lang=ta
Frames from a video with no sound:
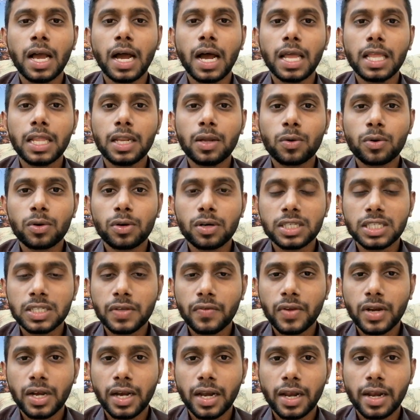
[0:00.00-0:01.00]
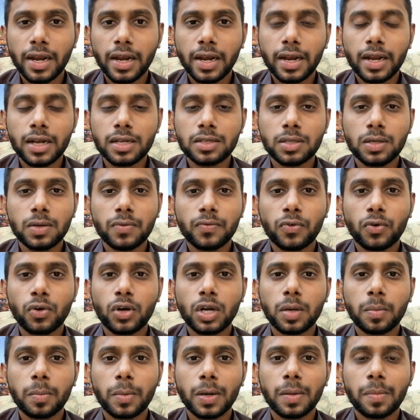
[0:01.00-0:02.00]
அதில் உங்களோட சிவில் ஐடி டீட்டெயில்ஸையும்
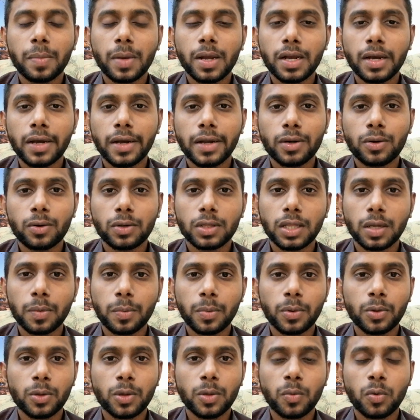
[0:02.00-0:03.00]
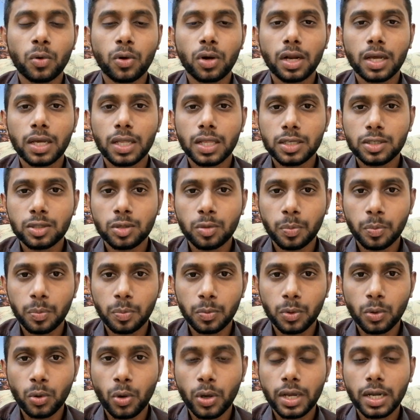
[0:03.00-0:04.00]
ஃபோன் நம்பரையும் மெயில் ஐடியும் கொடுத்தா போதும் உங்களுக்கு ஏதாச்சும்
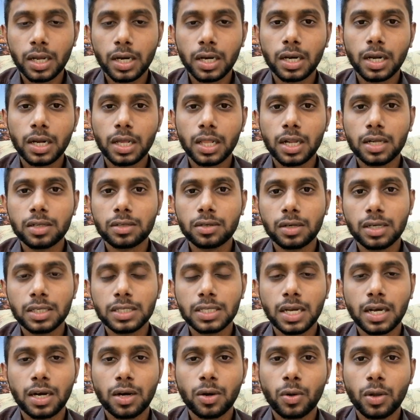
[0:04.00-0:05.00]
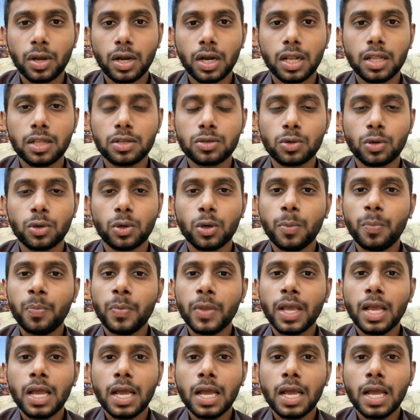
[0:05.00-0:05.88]
நோய்கள் இருக்குதான்னு சொல்லிட்டு சில நோய்கள் அது சொல்லும்